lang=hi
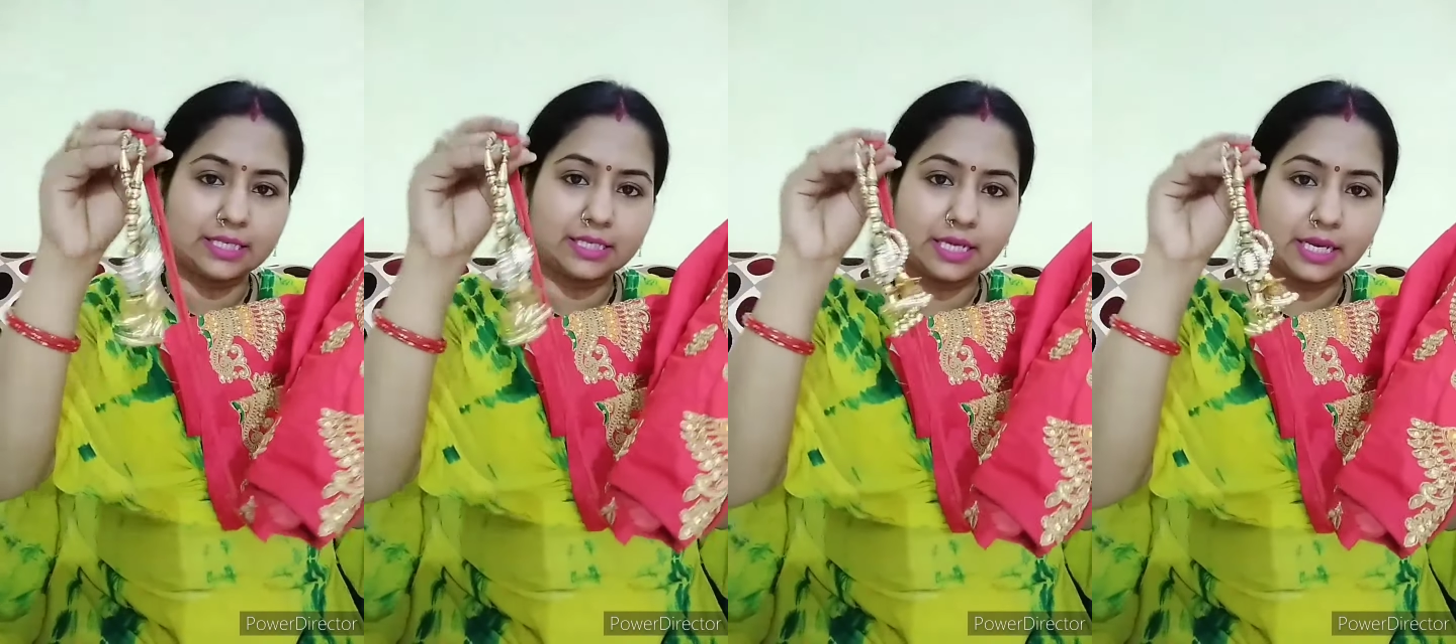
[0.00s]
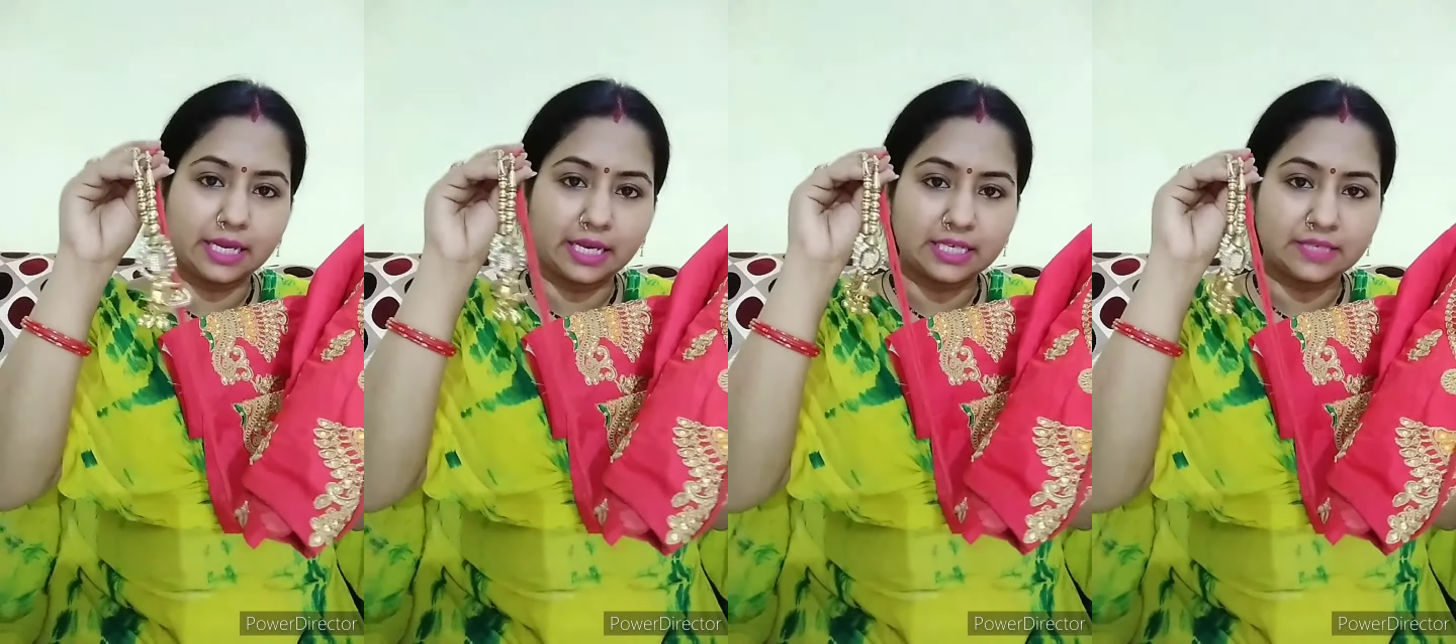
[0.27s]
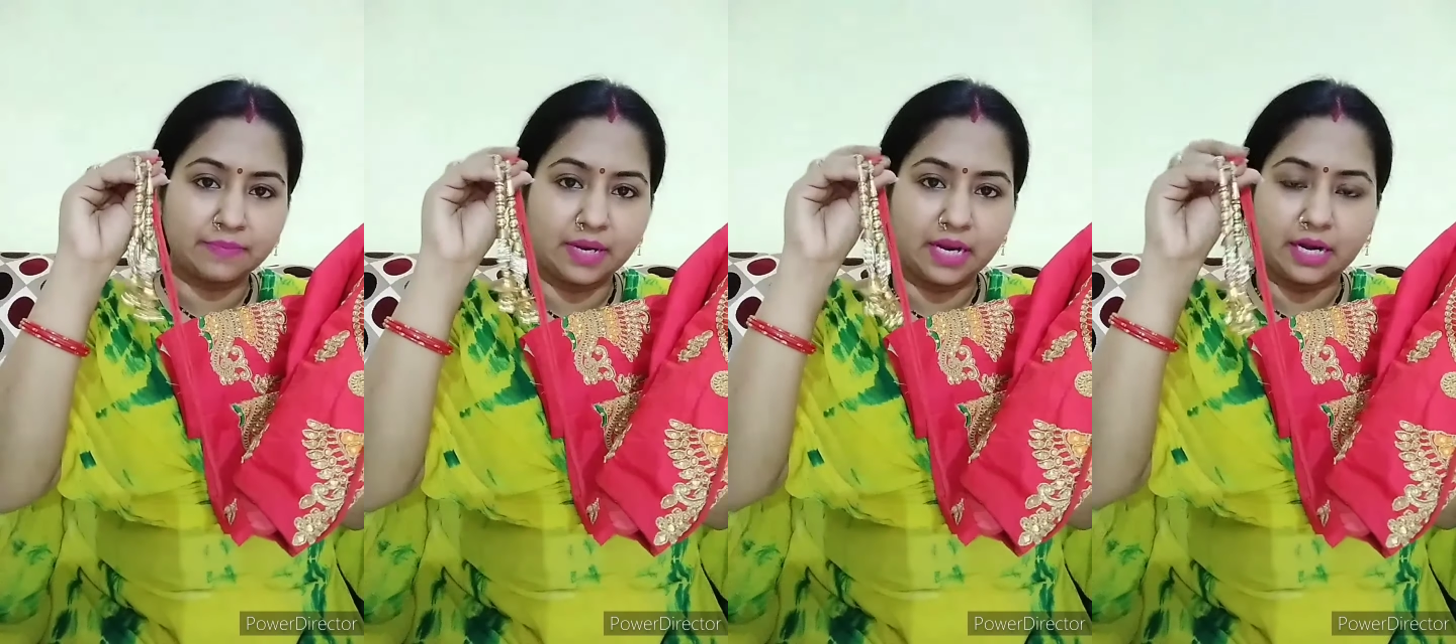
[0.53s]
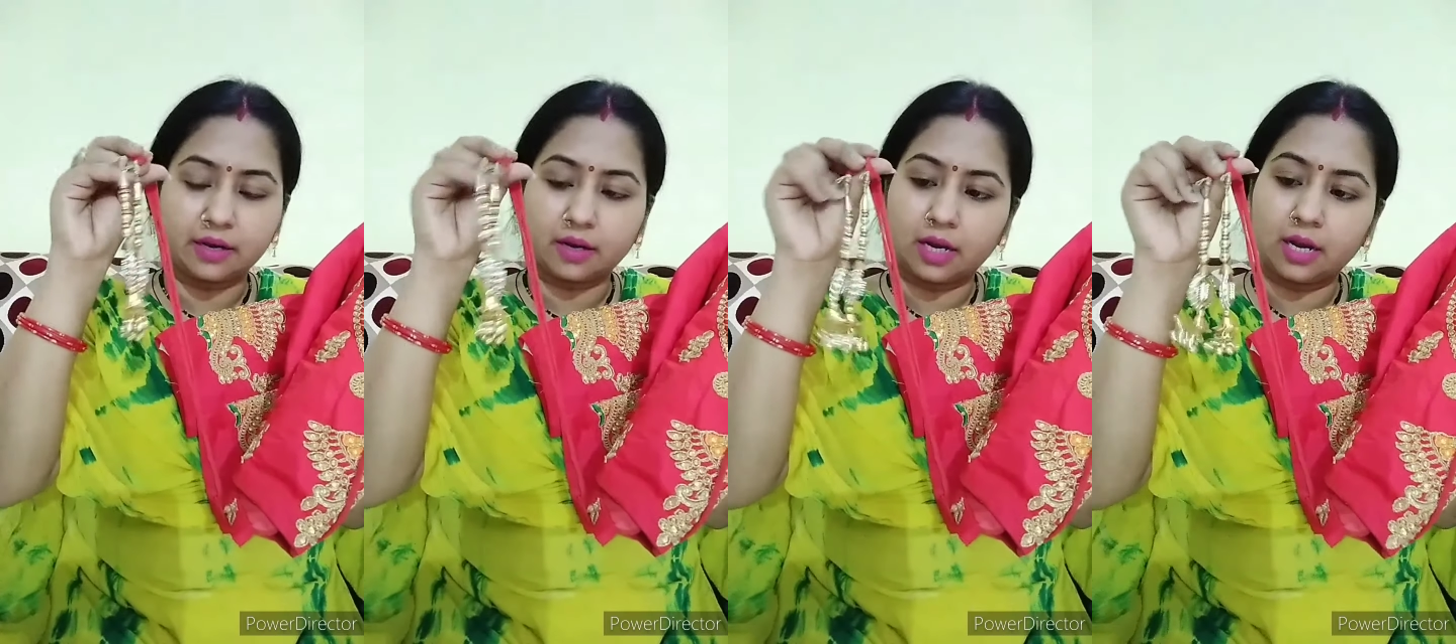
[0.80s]
इस तरीके इसमें
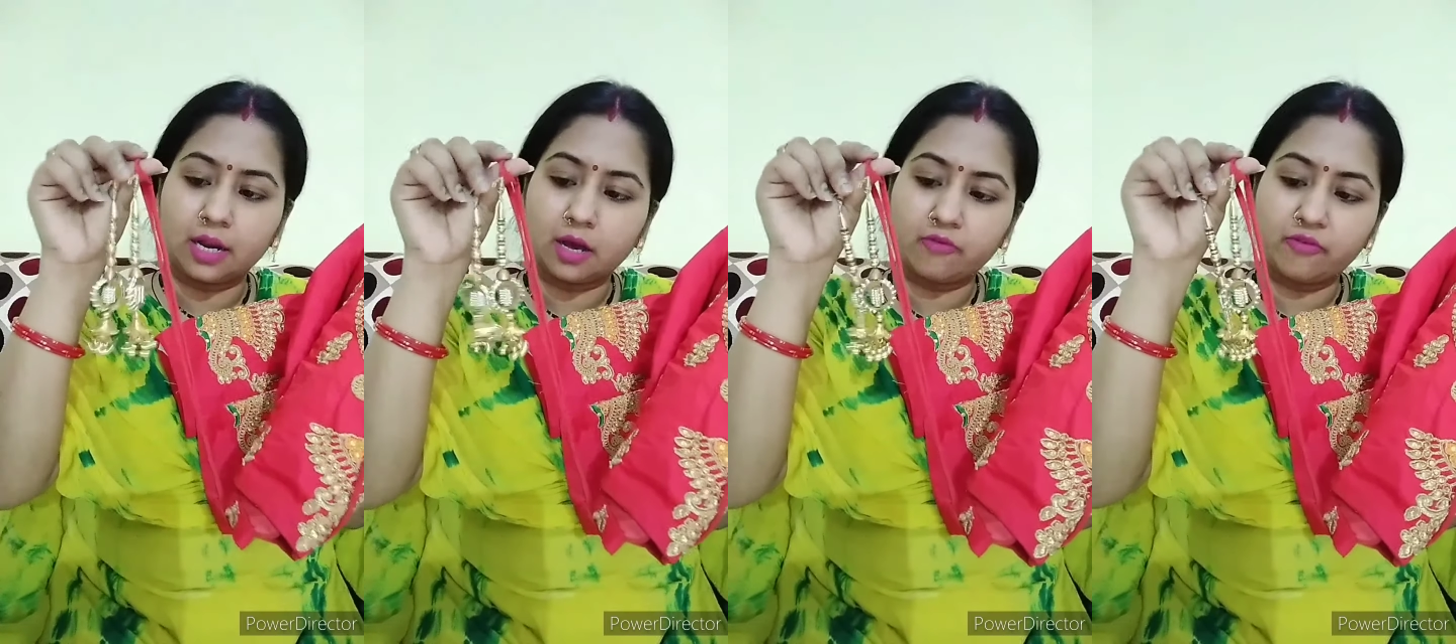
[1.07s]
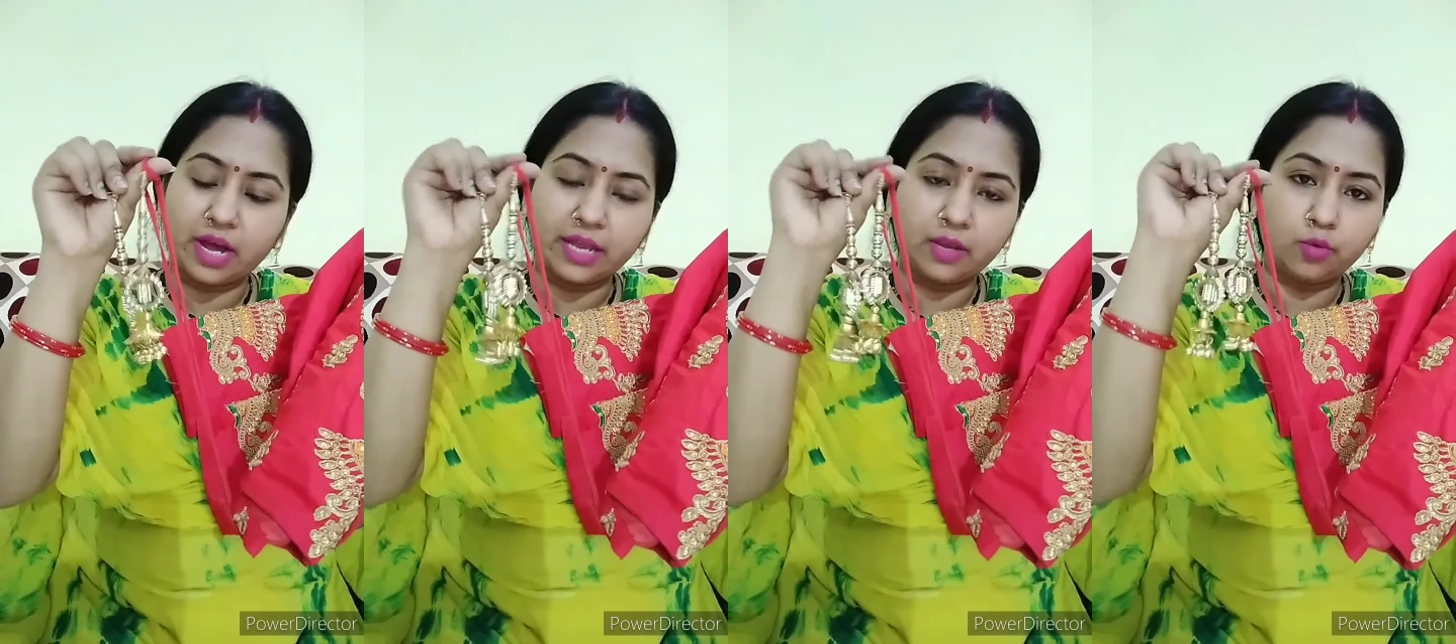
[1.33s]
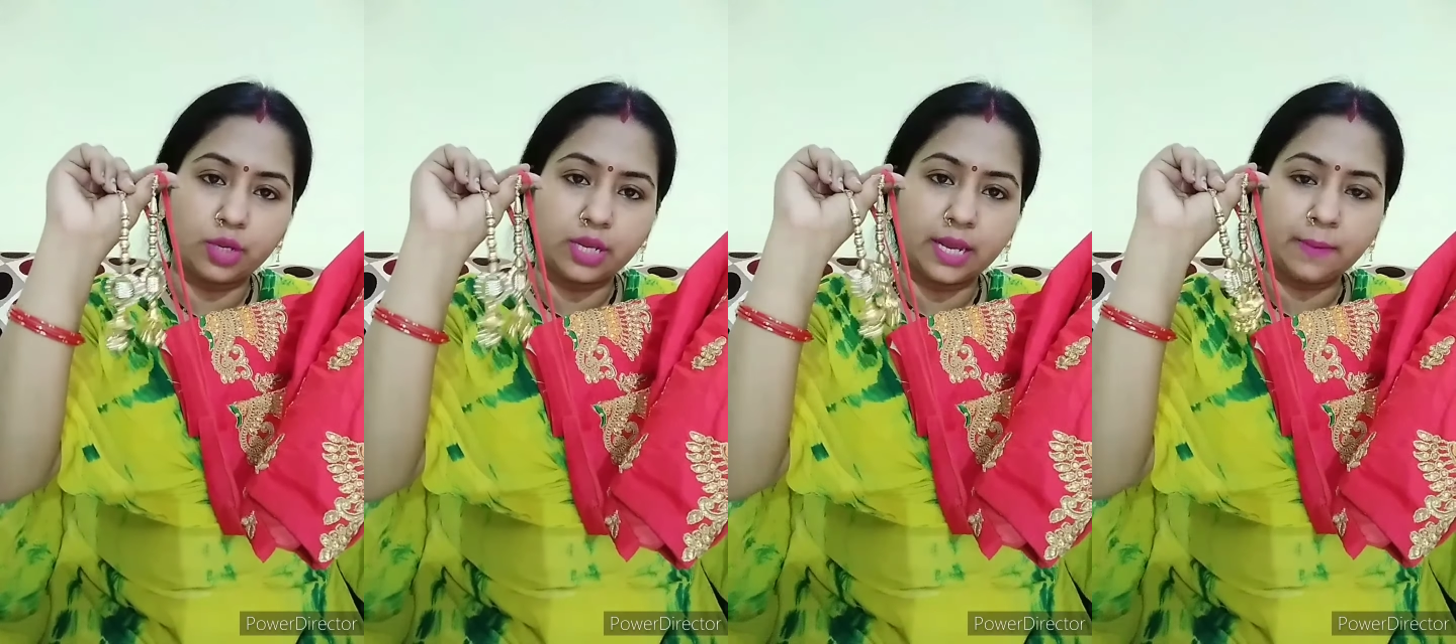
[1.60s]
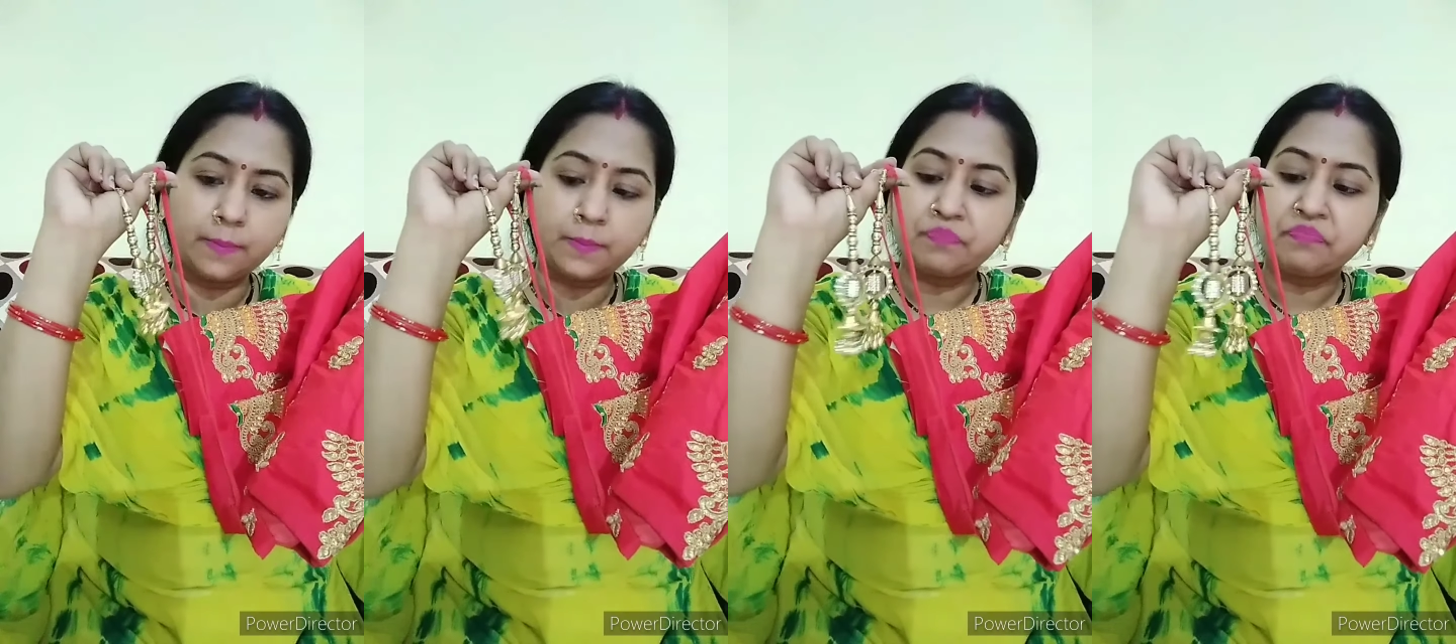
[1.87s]
लटकन लगवाई हुई
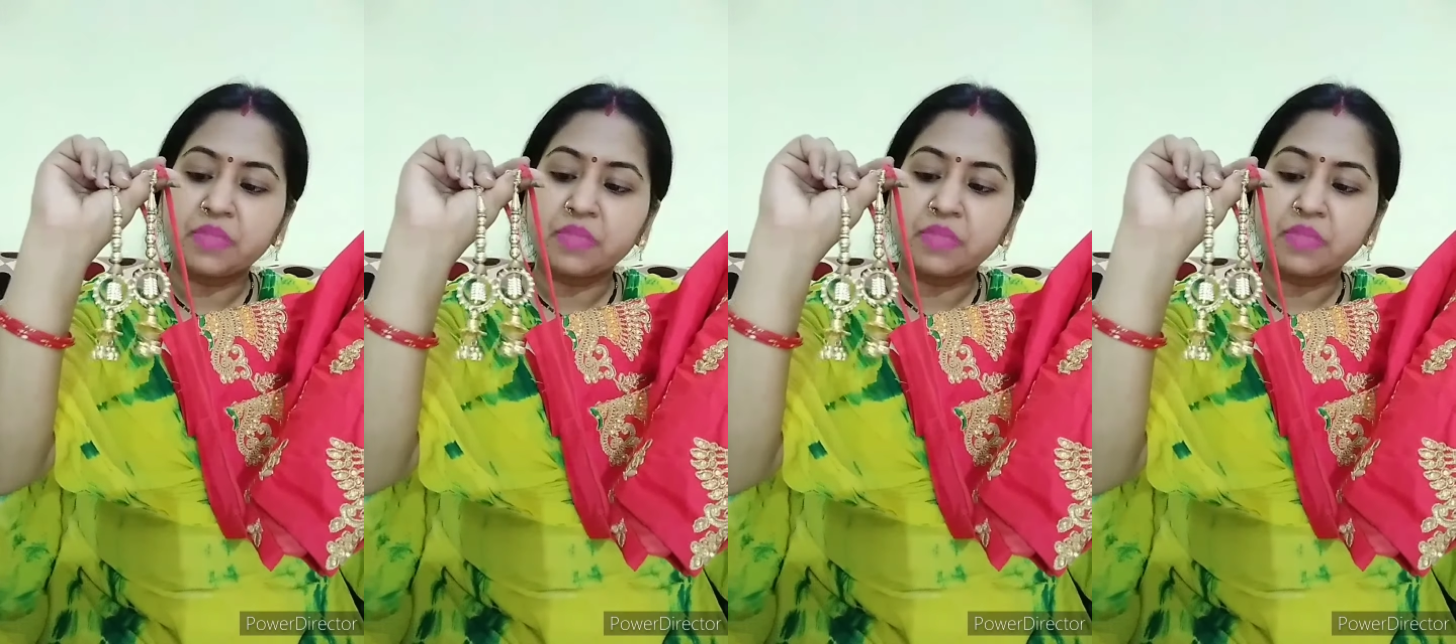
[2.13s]
हैं